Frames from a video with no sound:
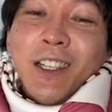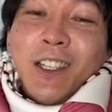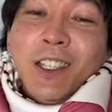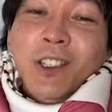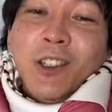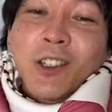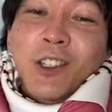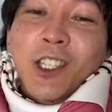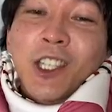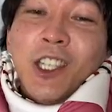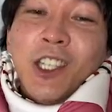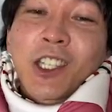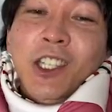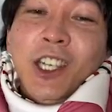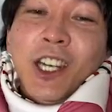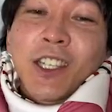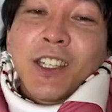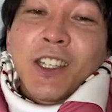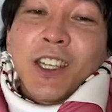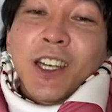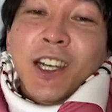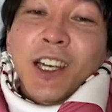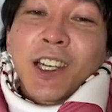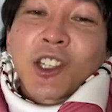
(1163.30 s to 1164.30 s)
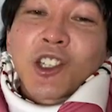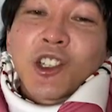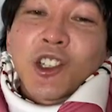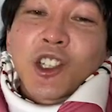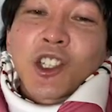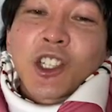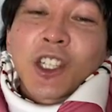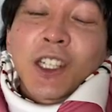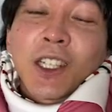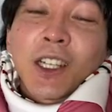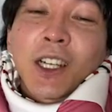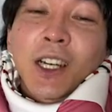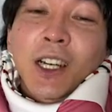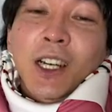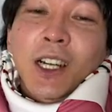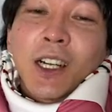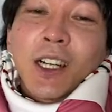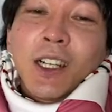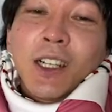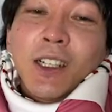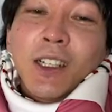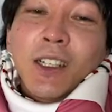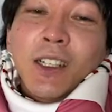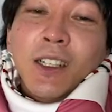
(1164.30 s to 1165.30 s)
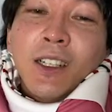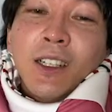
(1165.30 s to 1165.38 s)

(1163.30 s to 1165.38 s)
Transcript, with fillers: そう、にチャンネラー出身だから。